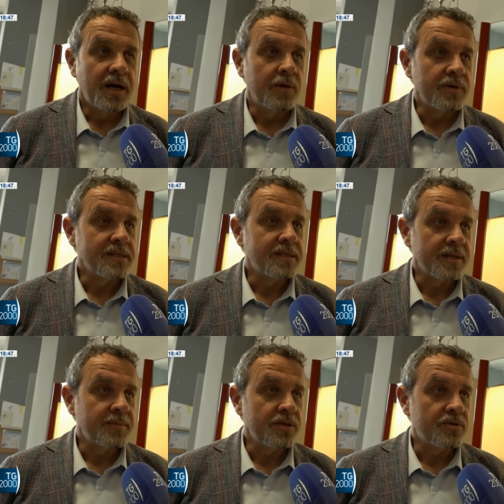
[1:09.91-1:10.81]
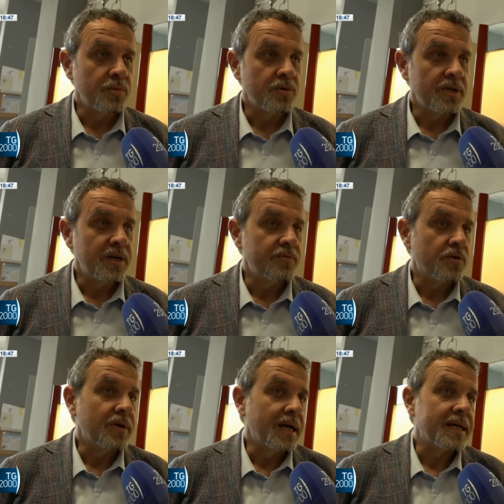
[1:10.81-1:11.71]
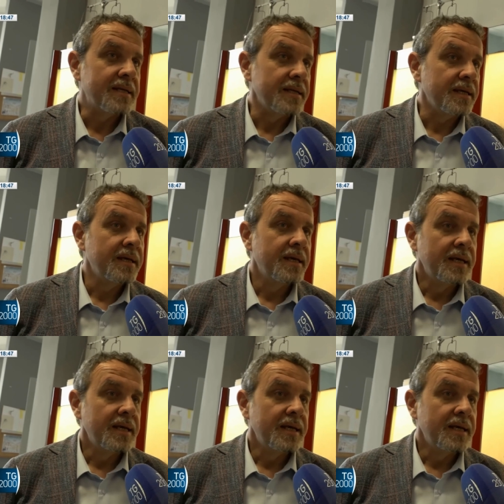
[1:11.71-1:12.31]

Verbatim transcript: a un inserimento nel mondo del lavoro anche di